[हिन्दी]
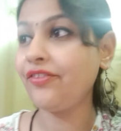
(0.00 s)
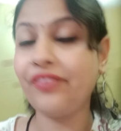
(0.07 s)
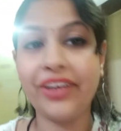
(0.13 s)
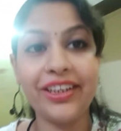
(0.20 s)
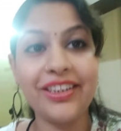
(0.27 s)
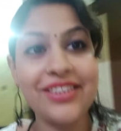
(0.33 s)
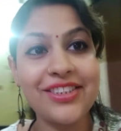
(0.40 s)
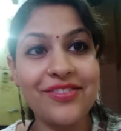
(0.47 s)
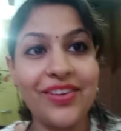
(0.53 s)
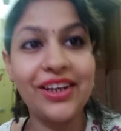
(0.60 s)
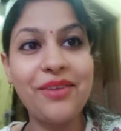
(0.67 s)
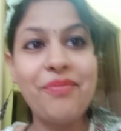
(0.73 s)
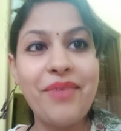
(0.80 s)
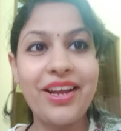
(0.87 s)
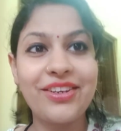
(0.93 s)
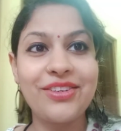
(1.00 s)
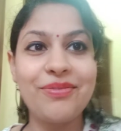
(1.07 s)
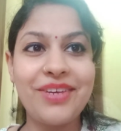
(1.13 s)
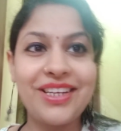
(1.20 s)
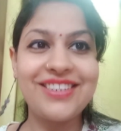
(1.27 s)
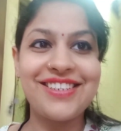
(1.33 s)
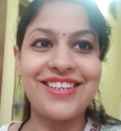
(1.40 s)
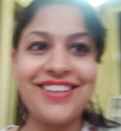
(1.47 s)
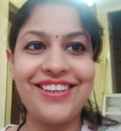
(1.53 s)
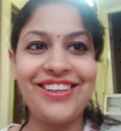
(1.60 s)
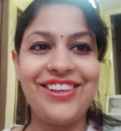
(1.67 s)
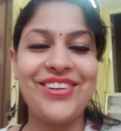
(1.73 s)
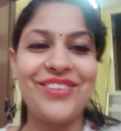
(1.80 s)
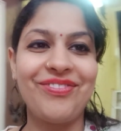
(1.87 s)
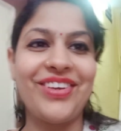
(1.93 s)
फ्रेंड्स वेलकम बैक टू माय चैनल
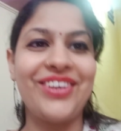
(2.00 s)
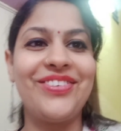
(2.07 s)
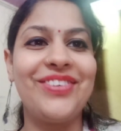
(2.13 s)
और मैं